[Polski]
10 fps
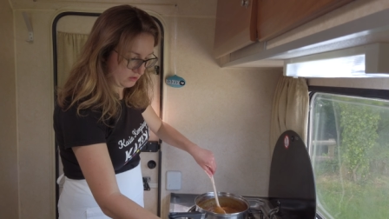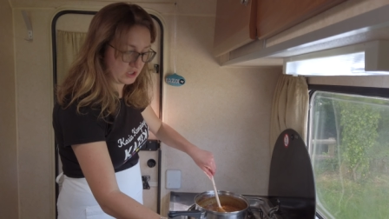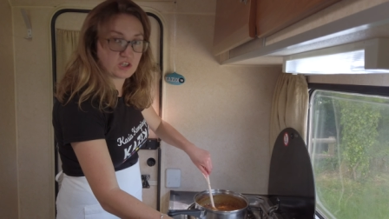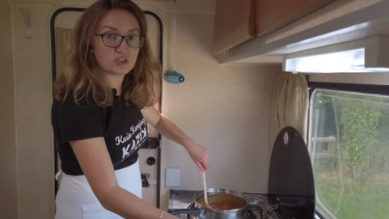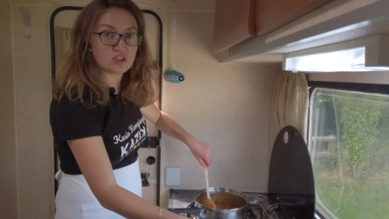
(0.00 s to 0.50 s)

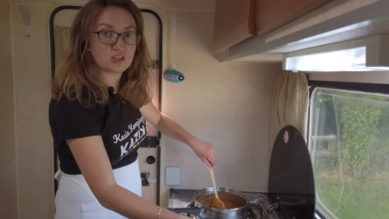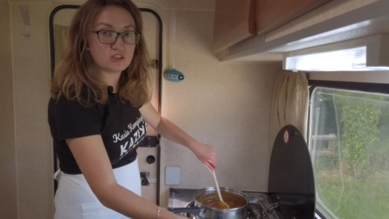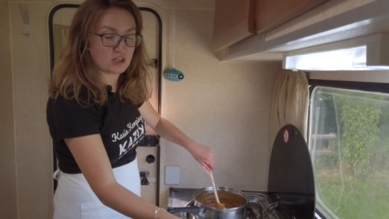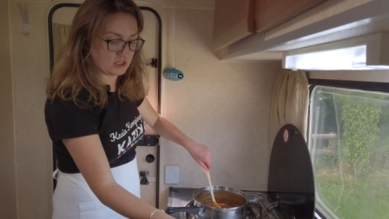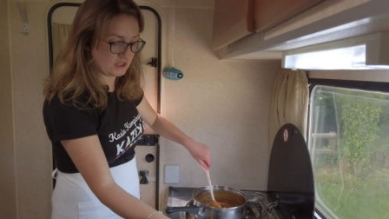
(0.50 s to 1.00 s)
Jeszcze
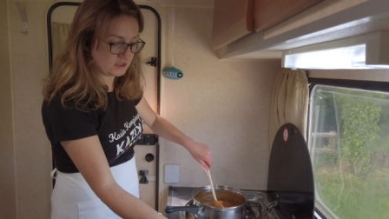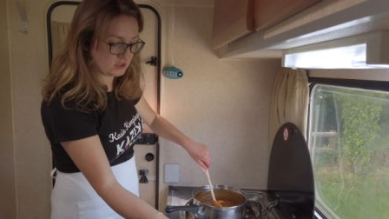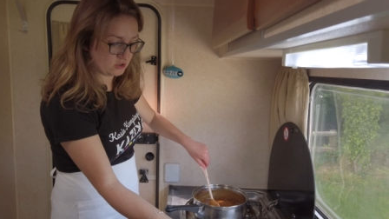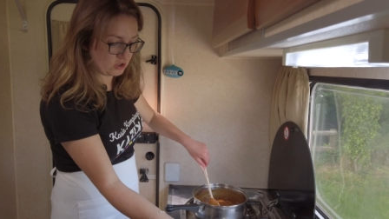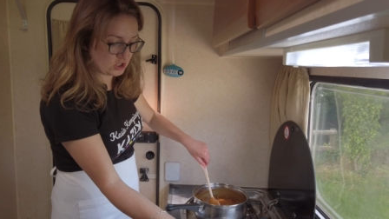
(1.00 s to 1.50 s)
nie, jest
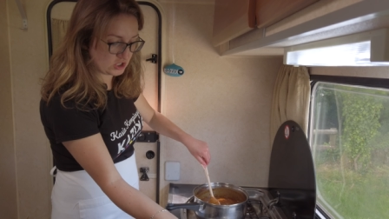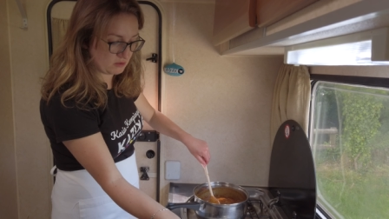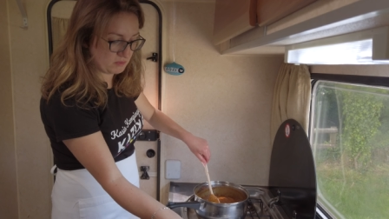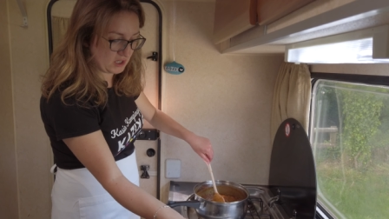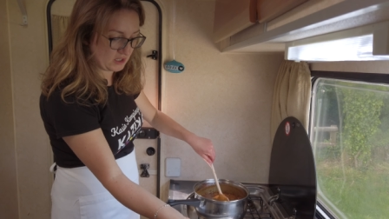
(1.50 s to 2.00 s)
to jeszcze
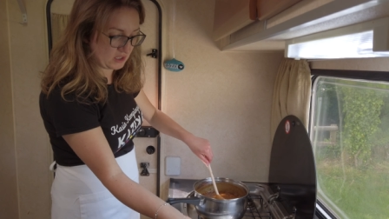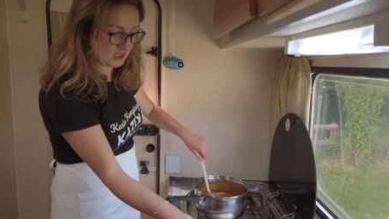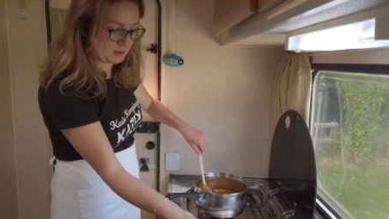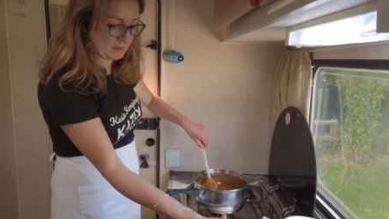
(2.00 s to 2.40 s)
miękkie, jak